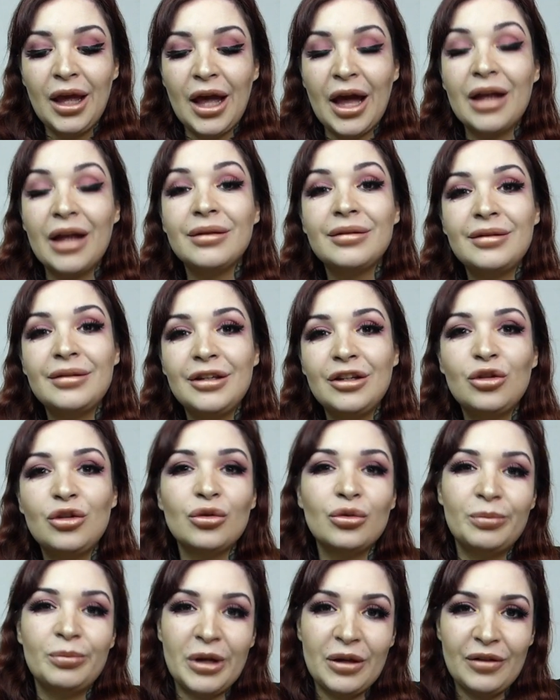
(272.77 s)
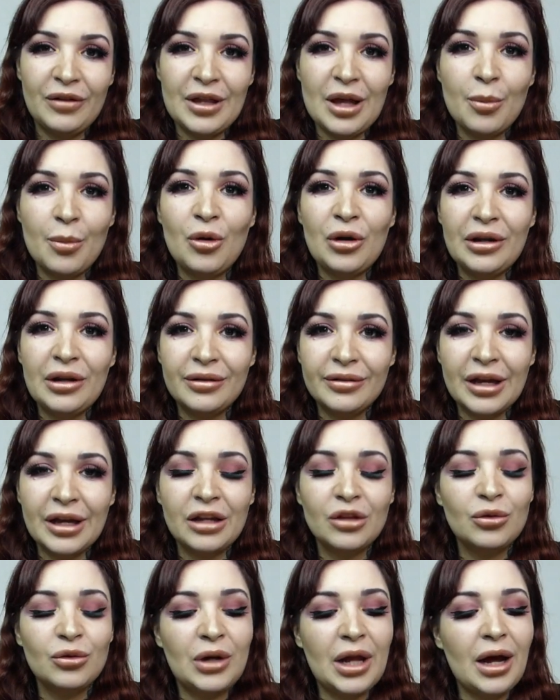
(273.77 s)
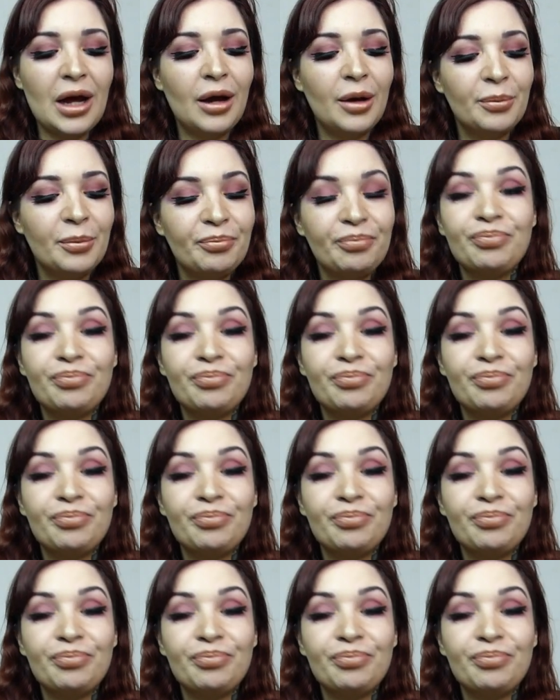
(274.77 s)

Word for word: ainsi que bah, évidemment les 5 dollars